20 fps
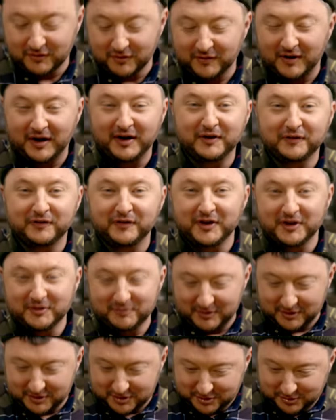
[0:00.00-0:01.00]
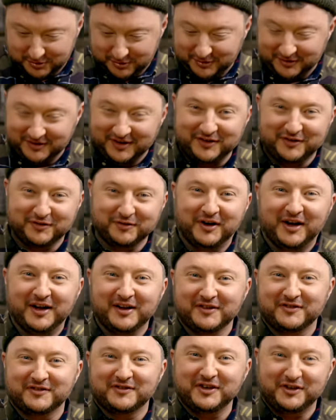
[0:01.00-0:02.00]
Sie auf alle Fälle mal schön das so
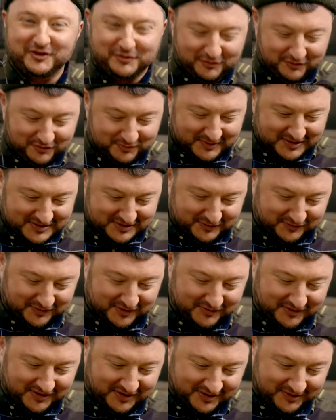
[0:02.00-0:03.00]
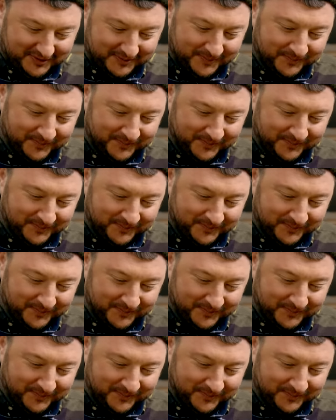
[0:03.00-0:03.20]
als Dichtungsmasse verwenden.